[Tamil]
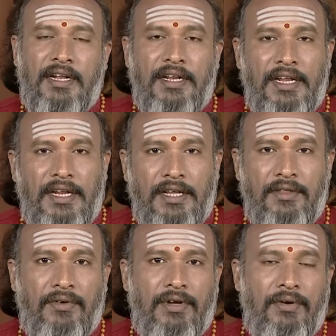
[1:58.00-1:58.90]
நீண்ட
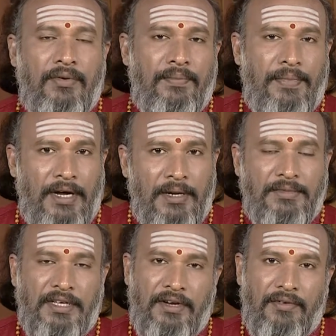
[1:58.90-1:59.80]
தூரம் பயணம்
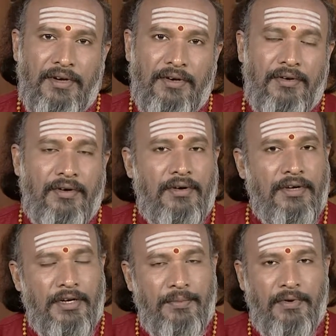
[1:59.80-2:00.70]
செய்கிறவங்களுக்கும்
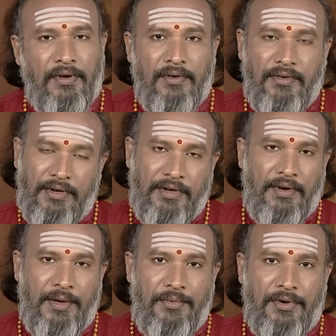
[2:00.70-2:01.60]
இடுப்பு வலி வருவதற்கு
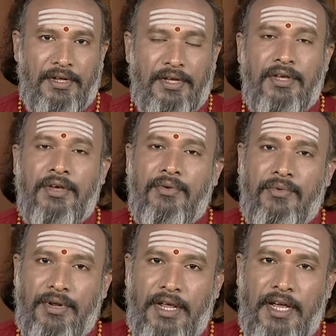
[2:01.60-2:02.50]
வாய்ப்புண்டு ஒரே